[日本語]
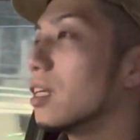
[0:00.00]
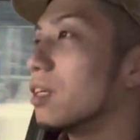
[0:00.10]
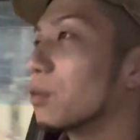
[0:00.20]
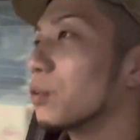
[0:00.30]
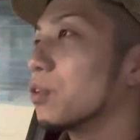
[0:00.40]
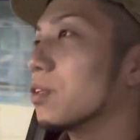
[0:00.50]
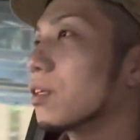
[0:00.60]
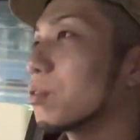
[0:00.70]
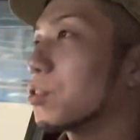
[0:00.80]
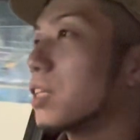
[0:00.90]
俺の
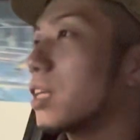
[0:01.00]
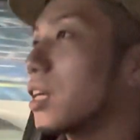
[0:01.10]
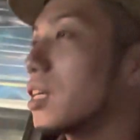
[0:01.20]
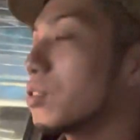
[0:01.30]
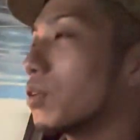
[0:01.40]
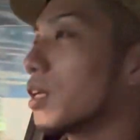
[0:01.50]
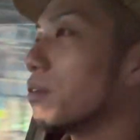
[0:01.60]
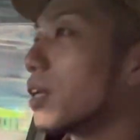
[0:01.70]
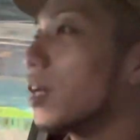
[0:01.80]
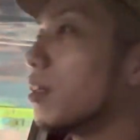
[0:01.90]
個人的な感想だけど
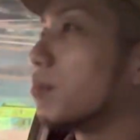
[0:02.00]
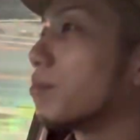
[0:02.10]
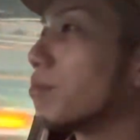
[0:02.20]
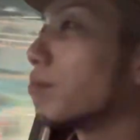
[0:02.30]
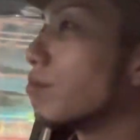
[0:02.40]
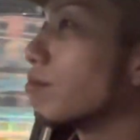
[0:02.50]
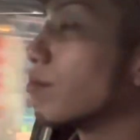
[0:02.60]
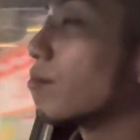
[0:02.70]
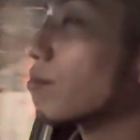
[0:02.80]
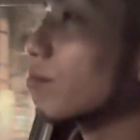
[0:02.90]
ね、う
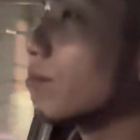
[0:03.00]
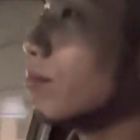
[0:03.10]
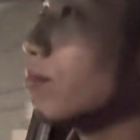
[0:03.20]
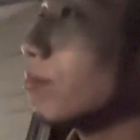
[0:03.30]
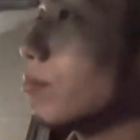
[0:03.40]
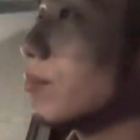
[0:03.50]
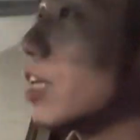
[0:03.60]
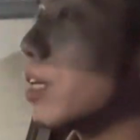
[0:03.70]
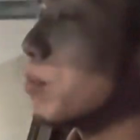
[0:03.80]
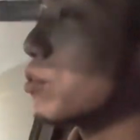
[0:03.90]
ん、うん、い
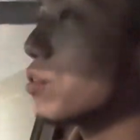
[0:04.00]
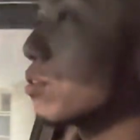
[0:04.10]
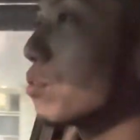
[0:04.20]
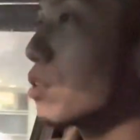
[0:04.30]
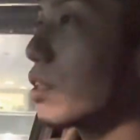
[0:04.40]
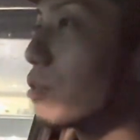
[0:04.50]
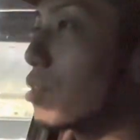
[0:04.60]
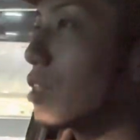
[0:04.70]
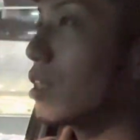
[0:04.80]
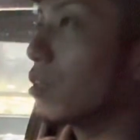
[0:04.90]
やもうずっといてほ
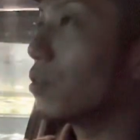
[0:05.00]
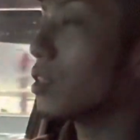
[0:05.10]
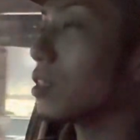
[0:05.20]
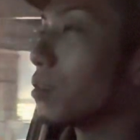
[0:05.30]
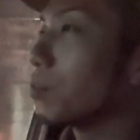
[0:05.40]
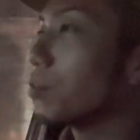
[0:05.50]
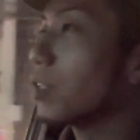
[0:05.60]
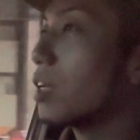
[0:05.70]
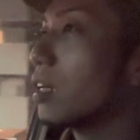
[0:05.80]
しい人ですね本当にね